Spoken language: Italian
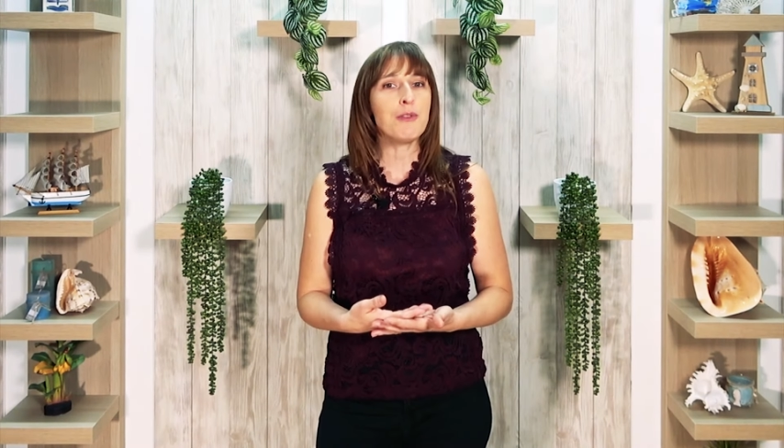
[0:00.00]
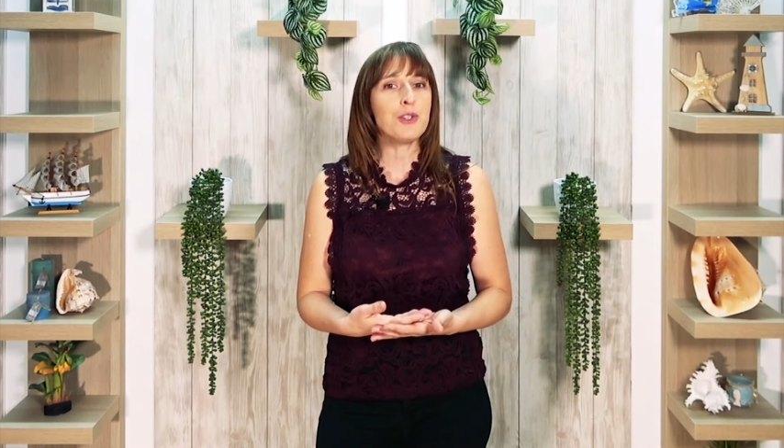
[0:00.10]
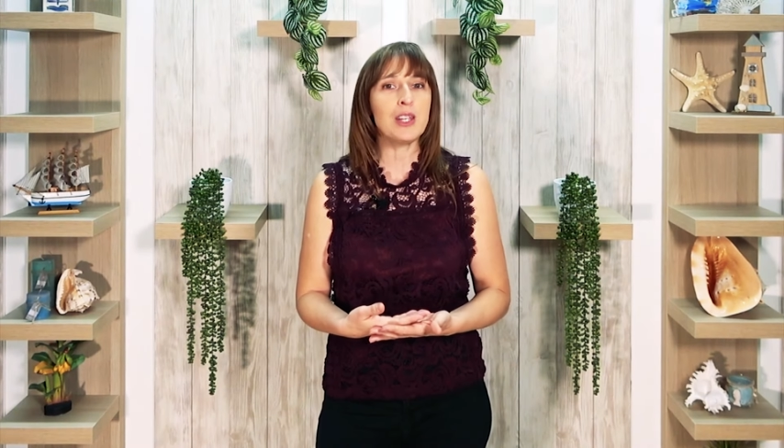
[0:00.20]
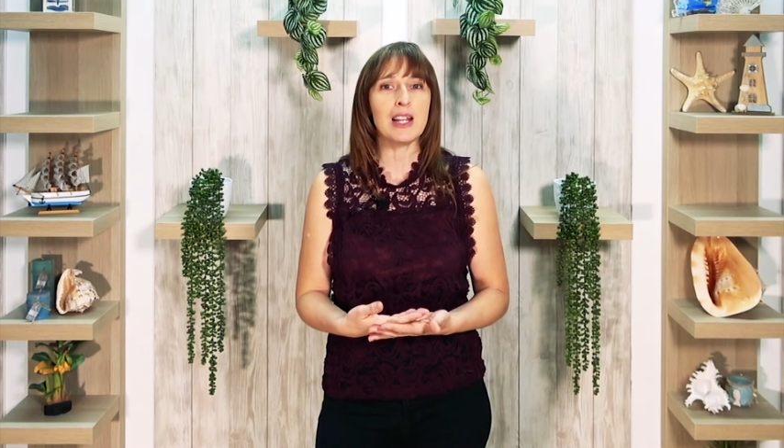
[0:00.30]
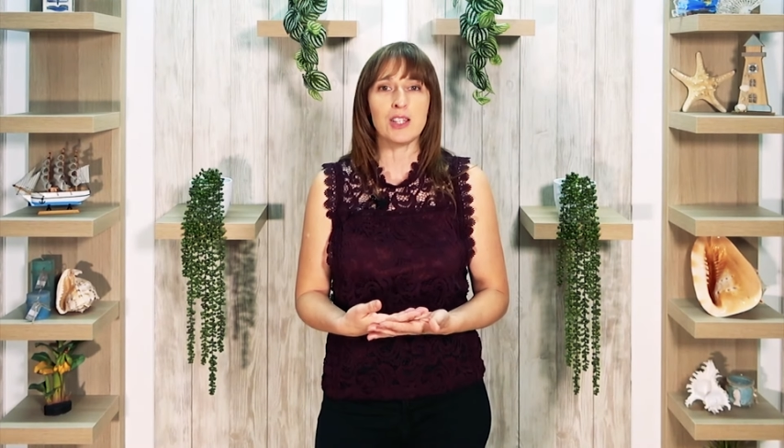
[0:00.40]

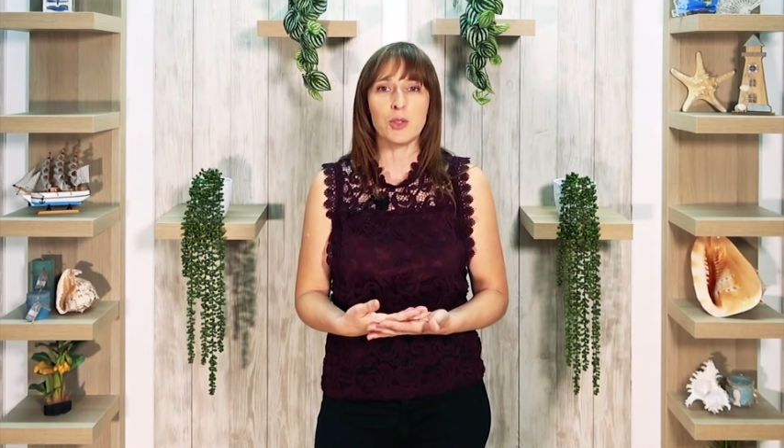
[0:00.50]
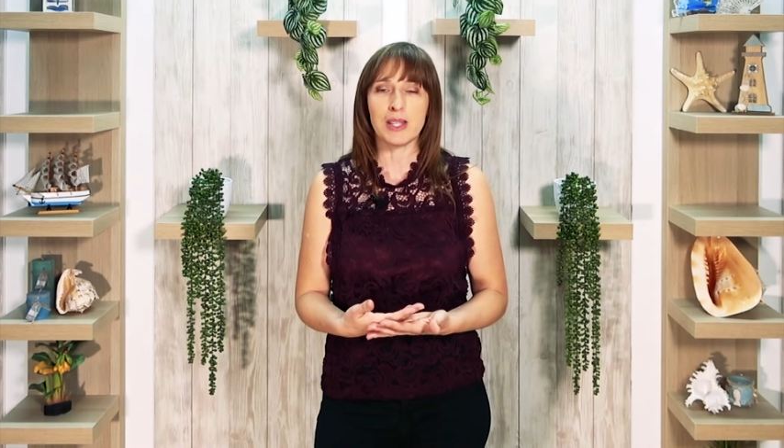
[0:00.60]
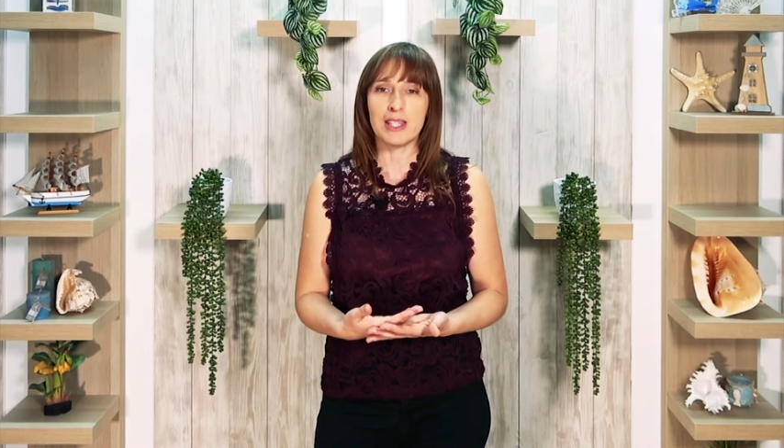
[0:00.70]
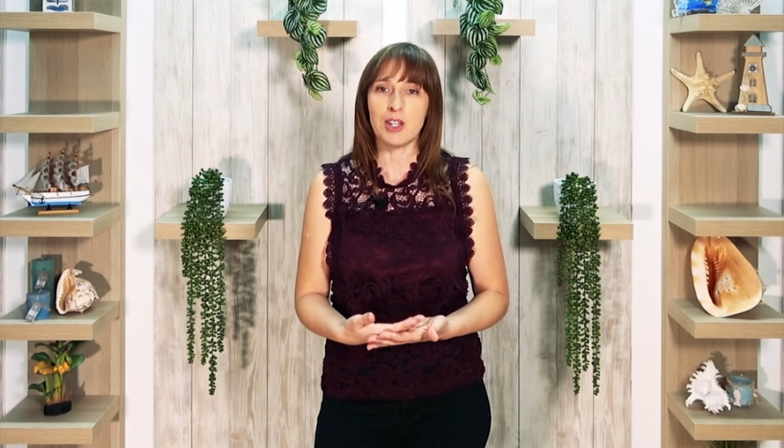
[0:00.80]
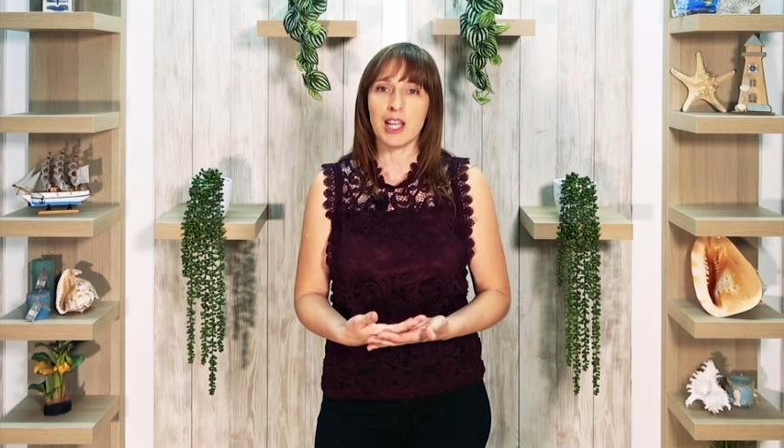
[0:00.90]
fosse la
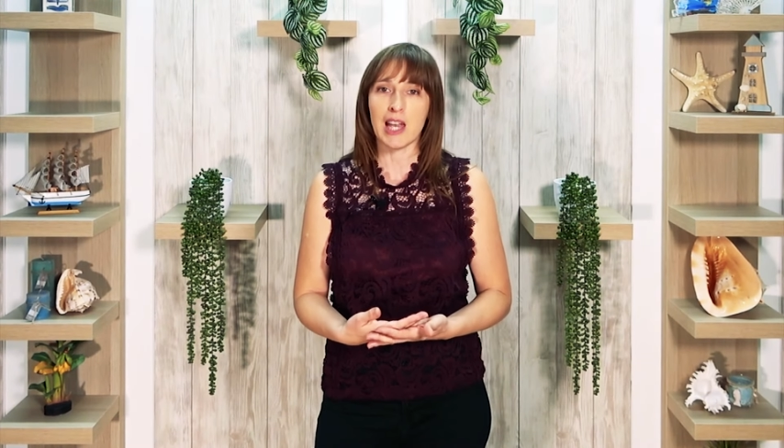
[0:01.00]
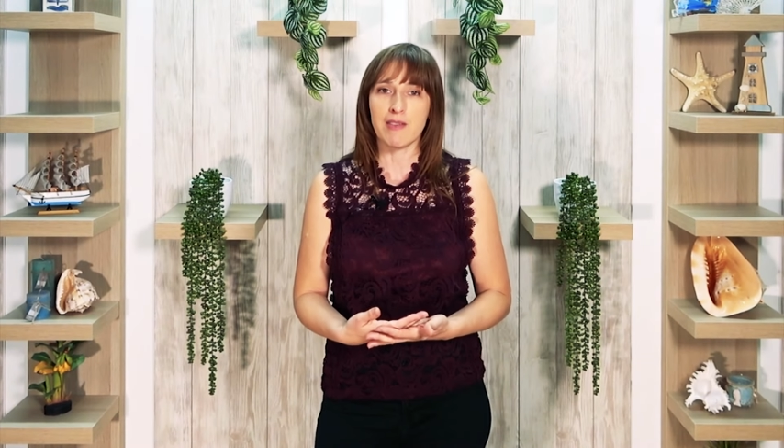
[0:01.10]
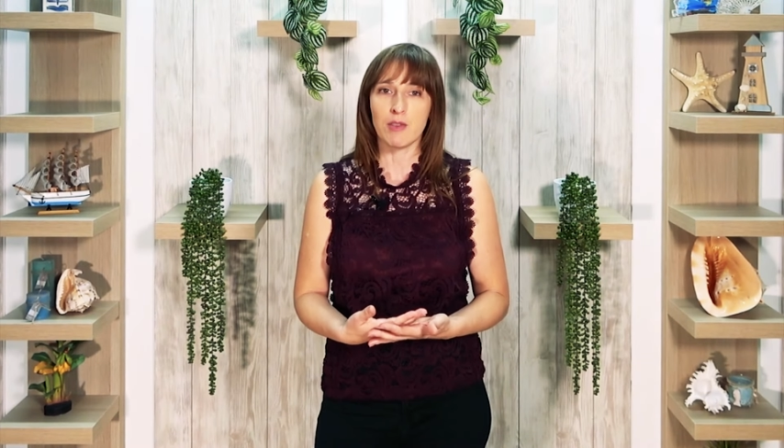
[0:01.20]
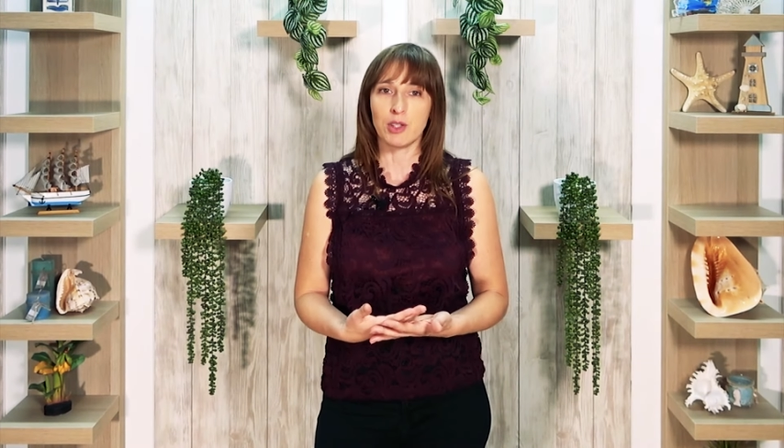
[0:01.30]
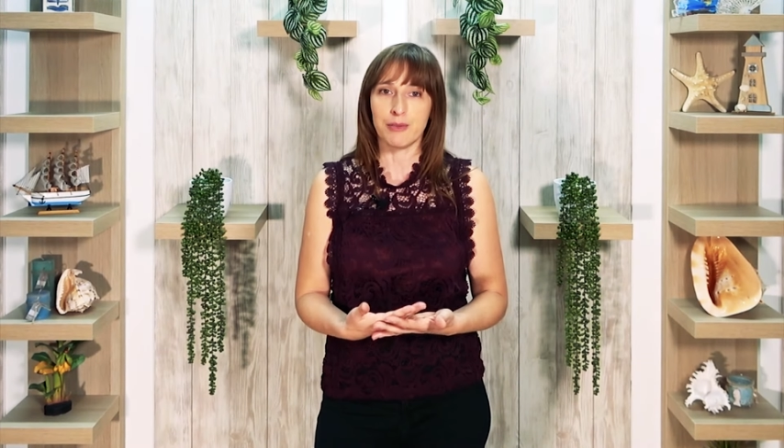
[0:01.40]
situazione che
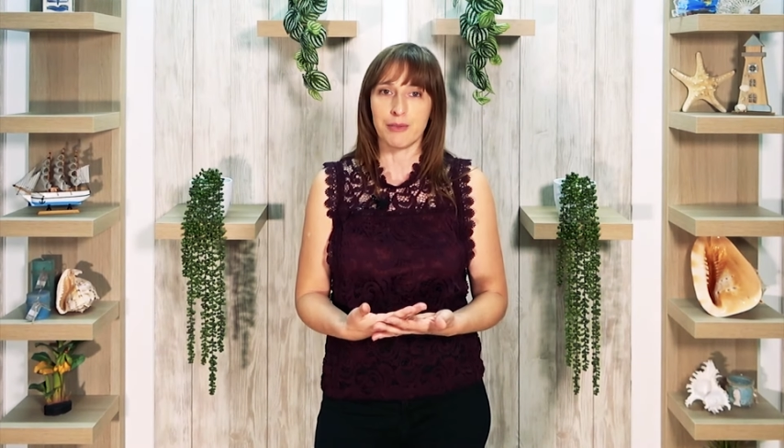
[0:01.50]
avevo di